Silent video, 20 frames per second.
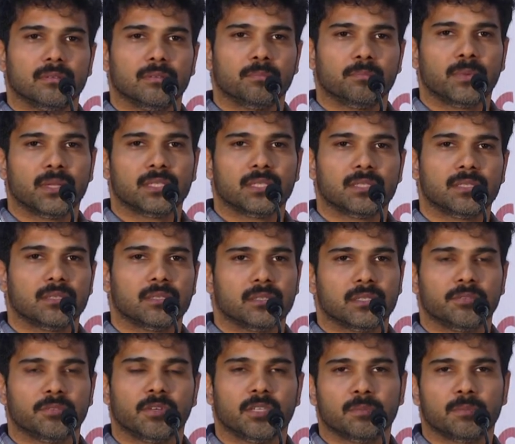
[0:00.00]
ப்ளஸ்
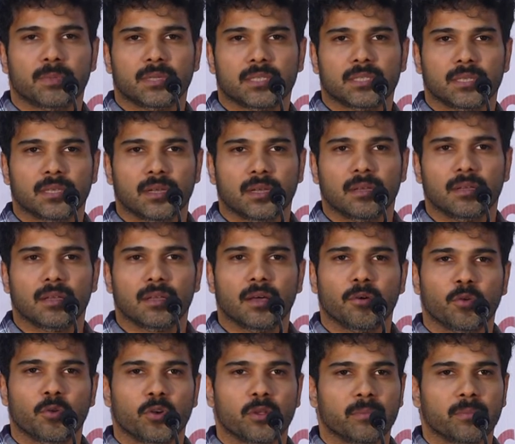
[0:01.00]
நிவாஸ் பிரசன்னா
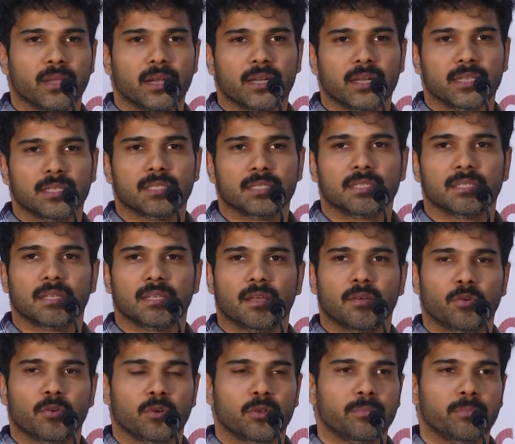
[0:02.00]
அவரோட மெலடிஸ்
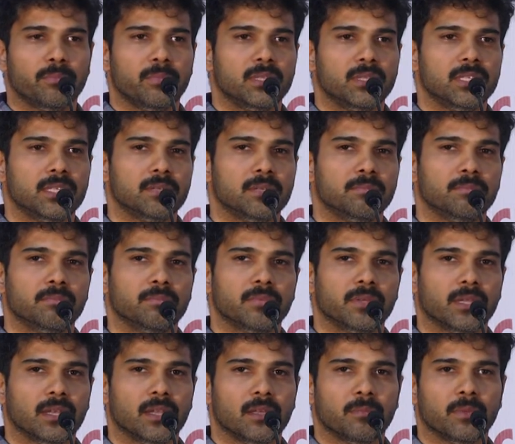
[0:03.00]
அவரோட பிஜிஎம்
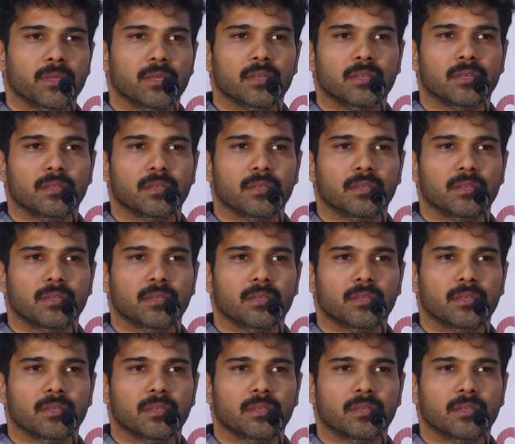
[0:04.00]
எல்லாமே